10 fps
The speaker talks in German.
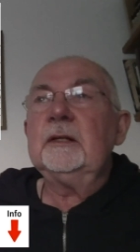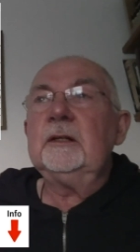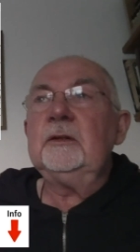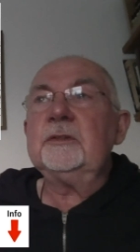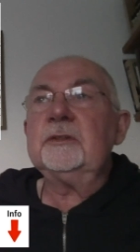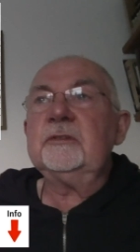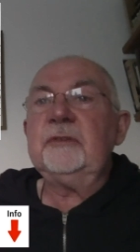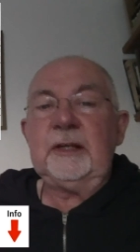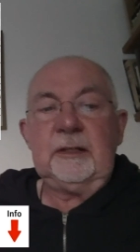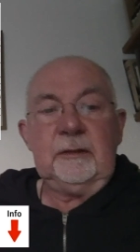
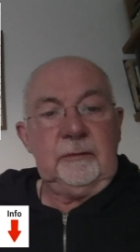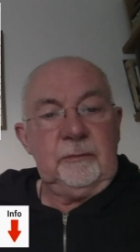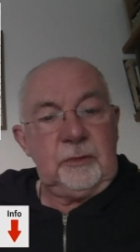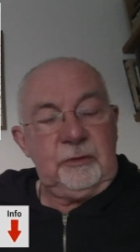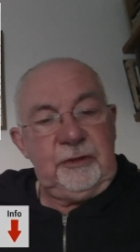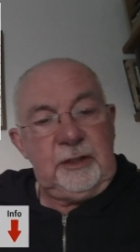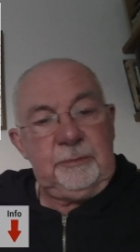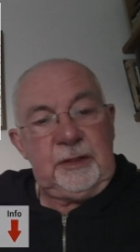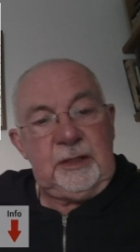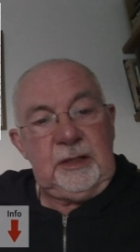Lösungsweg hm, findet man,